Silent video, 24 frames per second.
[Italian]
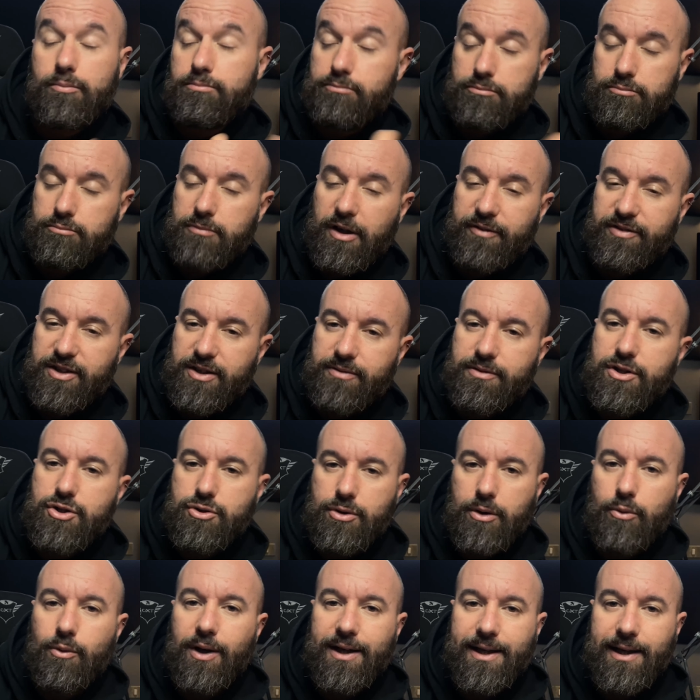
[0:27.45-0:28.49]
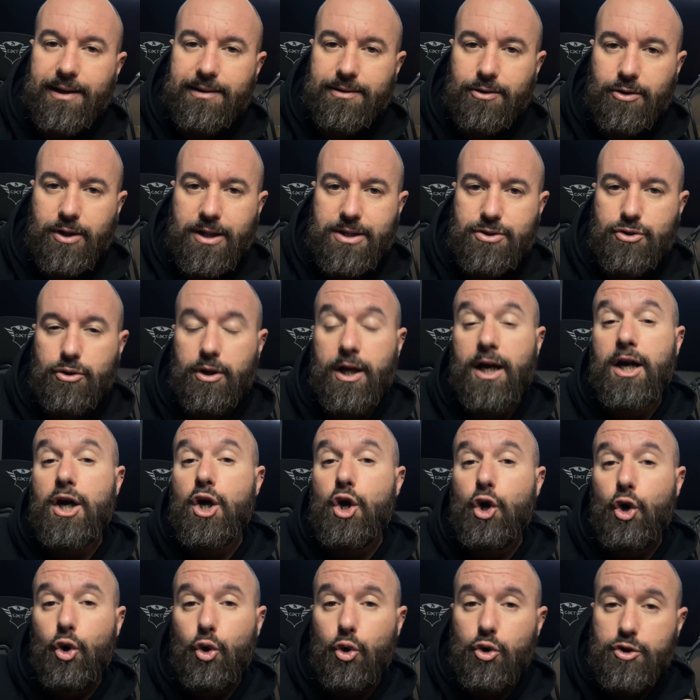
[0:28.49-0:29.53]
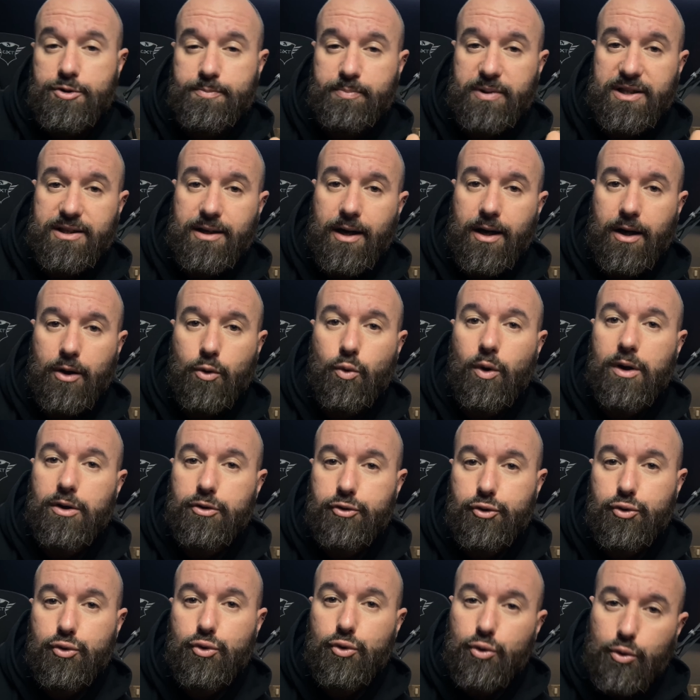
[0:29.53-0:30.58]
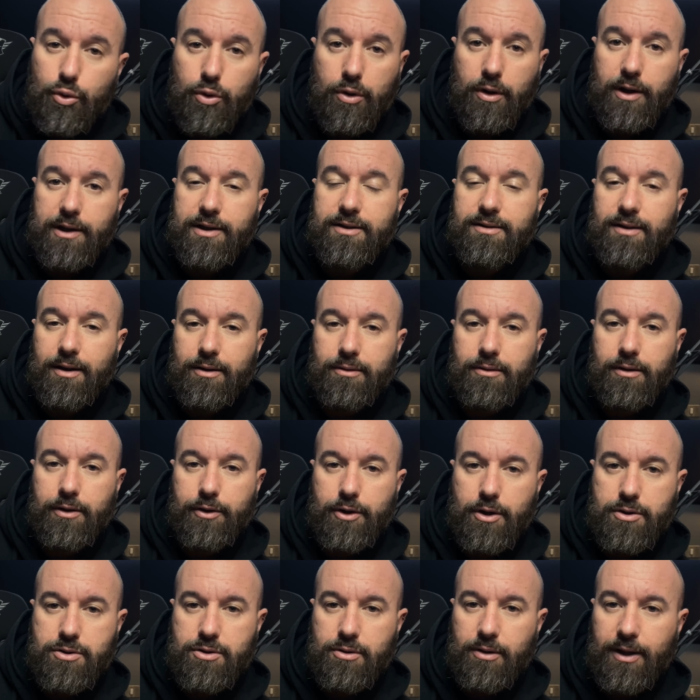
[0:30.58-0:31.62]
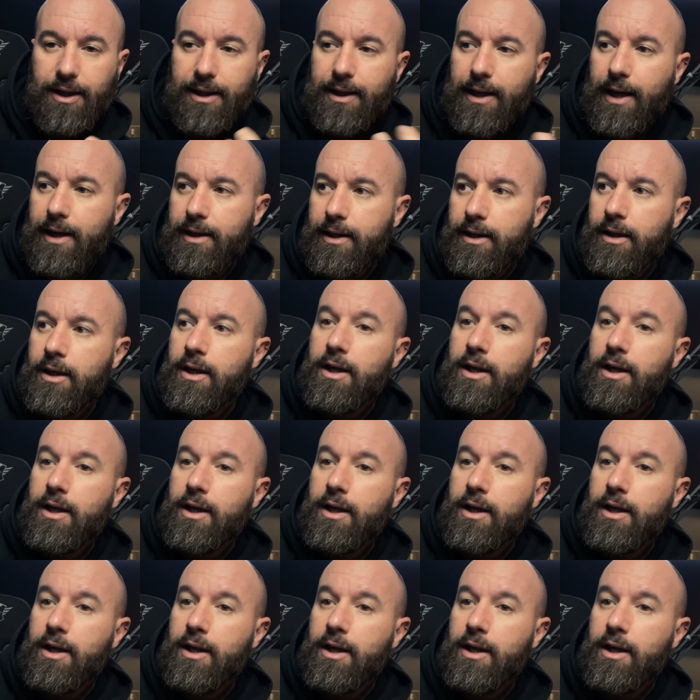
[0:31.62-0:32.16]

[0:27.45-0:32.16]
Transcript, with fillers: avete visto in qualche altra occasione, ospitare qualcuno all'interno del nostro canale,